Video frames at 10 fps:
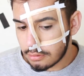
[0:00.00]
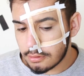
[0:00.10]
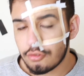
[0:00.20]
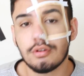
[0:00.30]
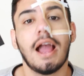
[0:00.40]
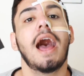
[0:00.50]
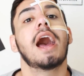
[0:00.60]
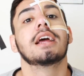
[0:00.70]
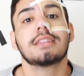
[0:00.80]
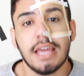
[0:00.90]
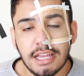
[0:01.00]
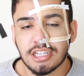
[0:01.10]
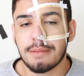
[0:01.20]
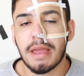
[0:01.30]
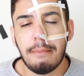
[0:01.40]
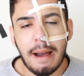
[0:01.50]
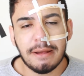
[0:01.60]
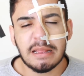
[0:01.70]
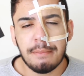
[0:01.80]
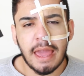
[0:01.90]
E se julgar, deixa que a é minha
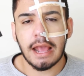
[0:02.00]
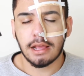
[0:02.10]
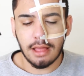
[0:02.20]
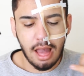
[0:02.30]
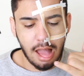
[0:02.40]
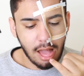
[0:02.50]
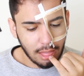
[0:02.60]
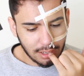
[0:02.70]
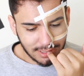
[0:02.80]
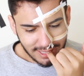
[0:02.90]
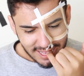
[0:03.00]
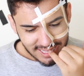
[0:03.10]
baba também. Huh.